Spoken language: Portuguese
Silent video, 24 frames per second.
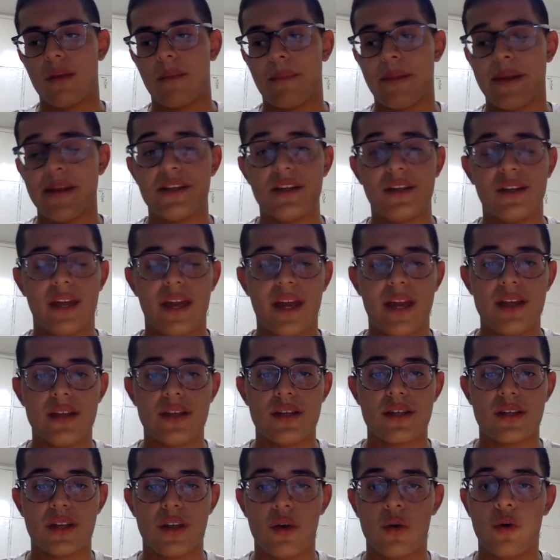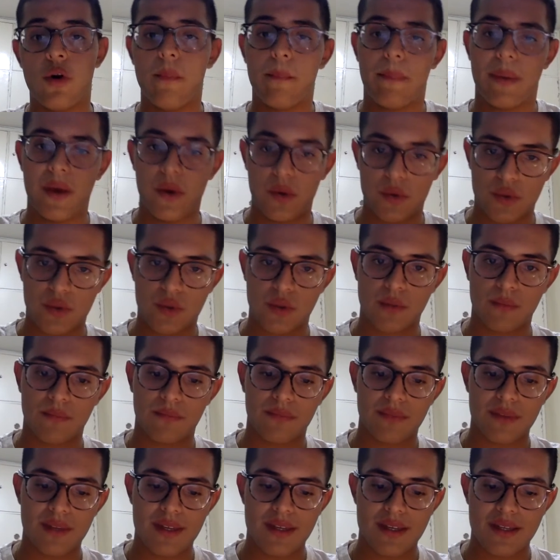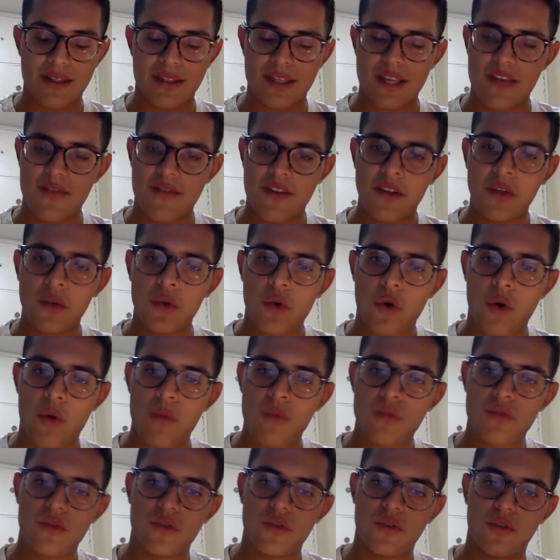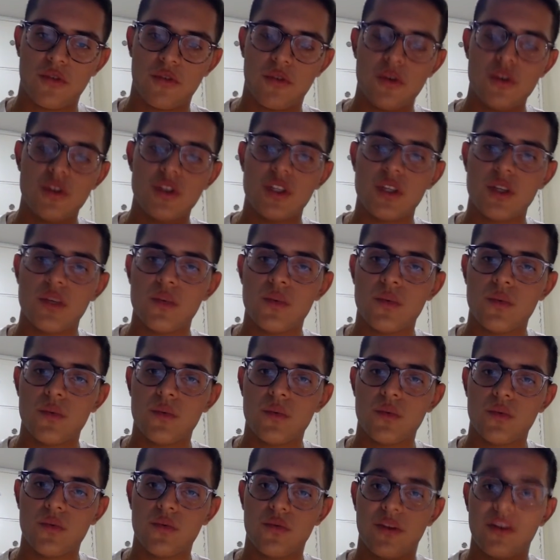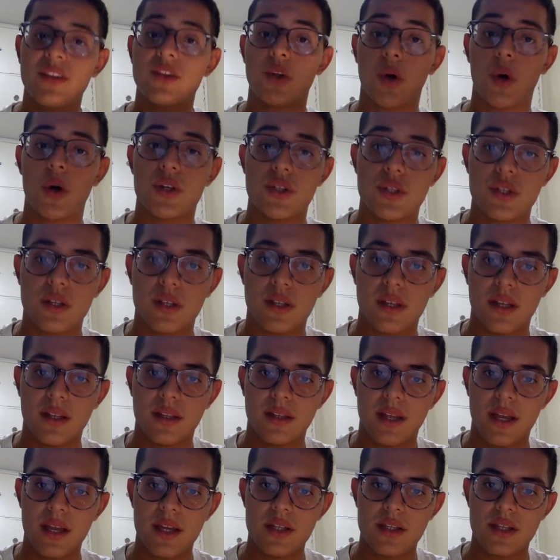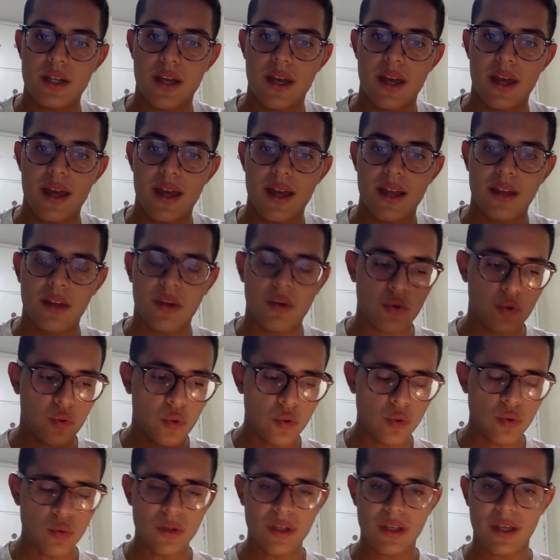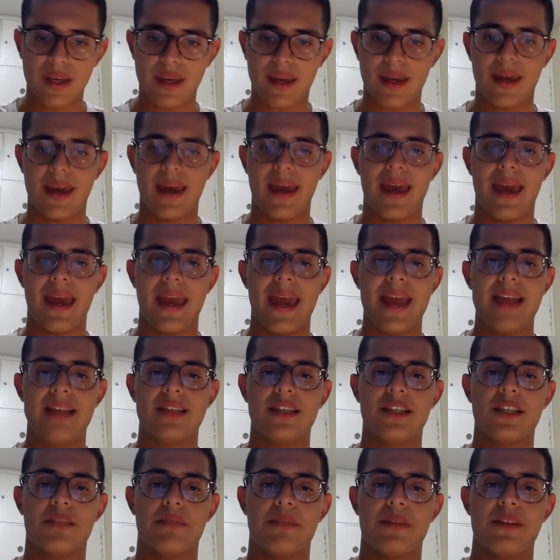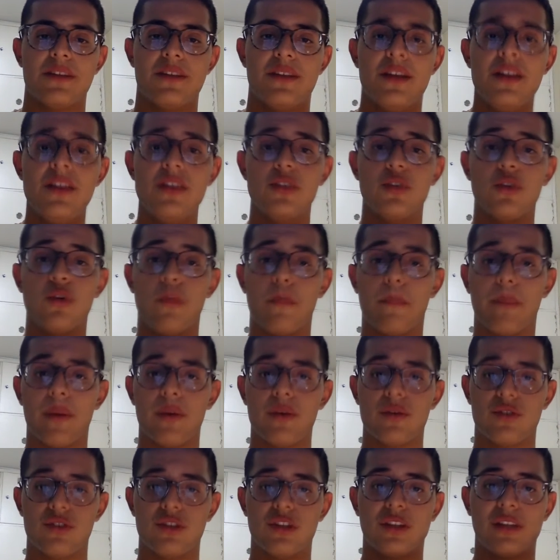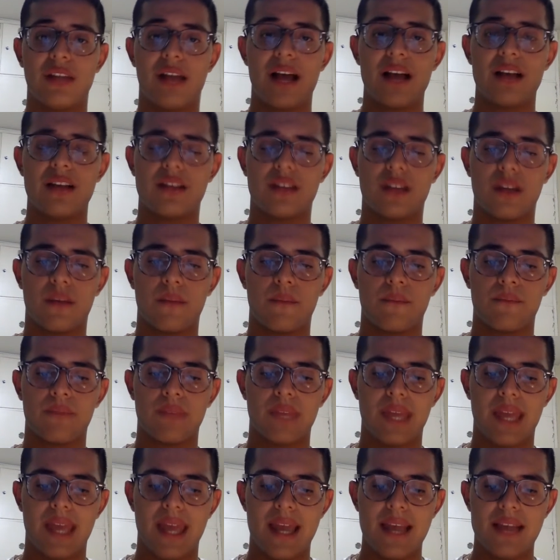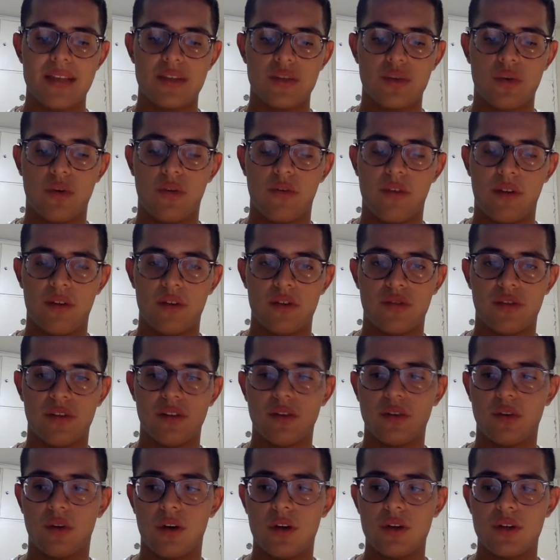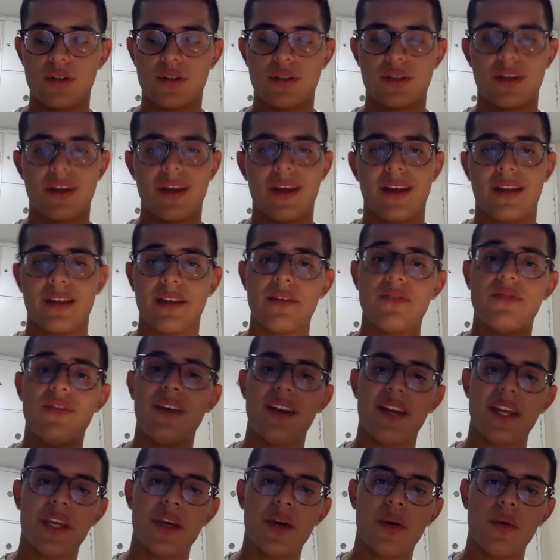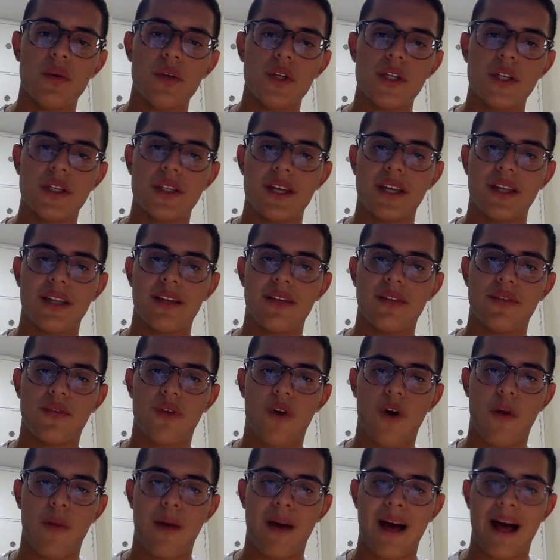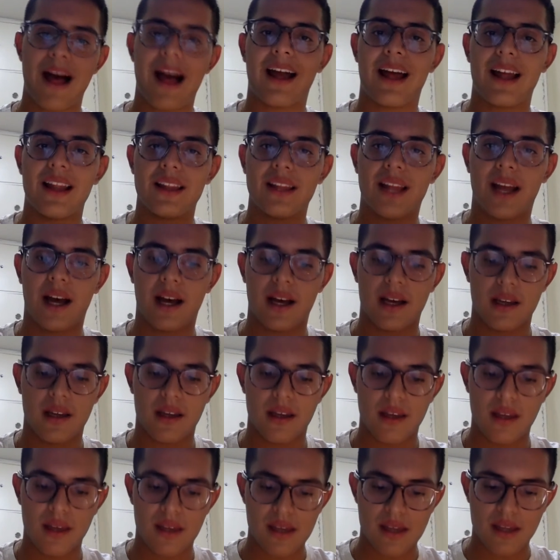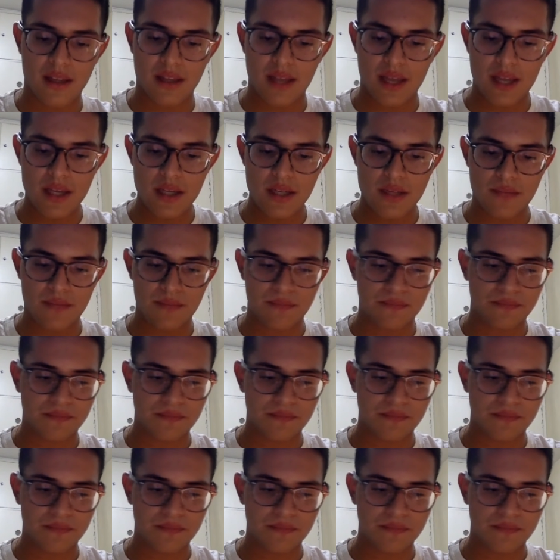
presidentes europeus, servindo como se fosse um fantoche, entende? Então tudo o que esses presidentes europeus ditassem, esses governos fantoches deveriam, de certa forma, acatar. Entende?